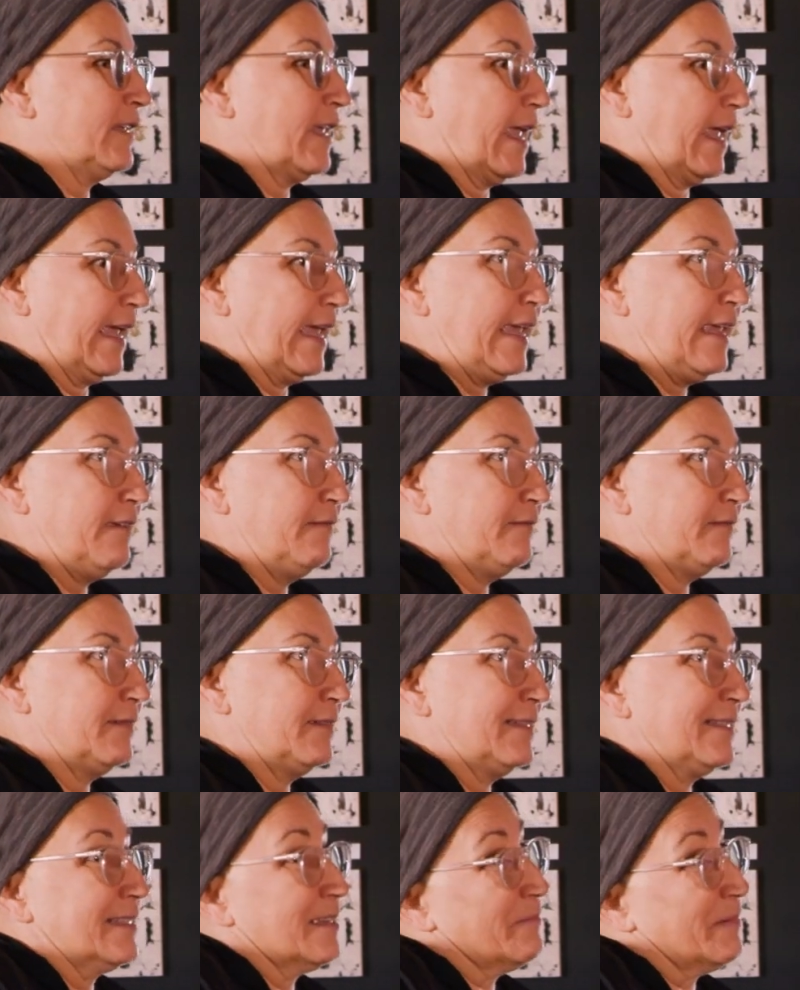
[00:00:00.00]
ce qui arrive.
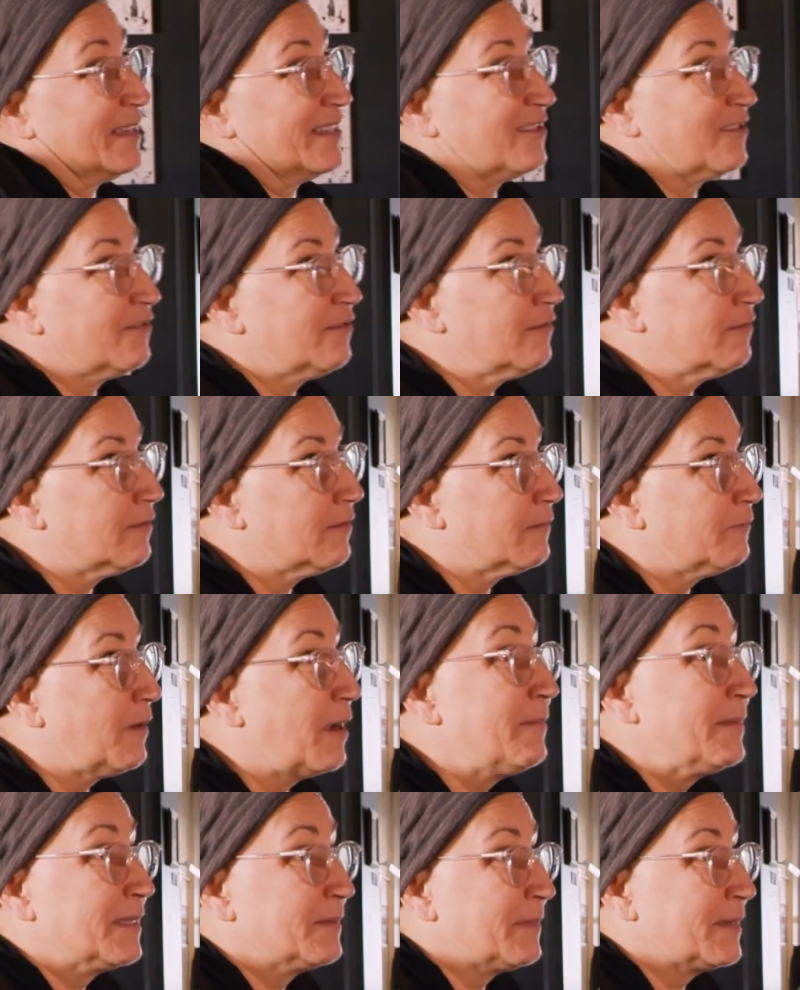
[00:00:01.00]
C'est parce que. Ouais,
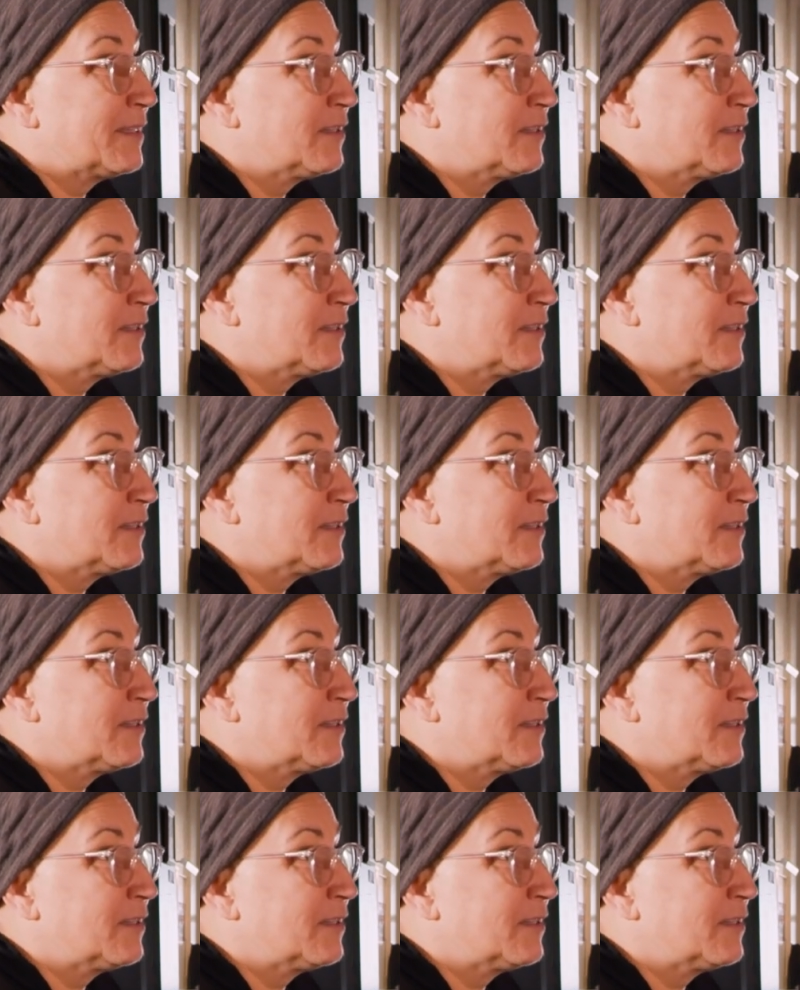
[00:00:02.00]
mais c'est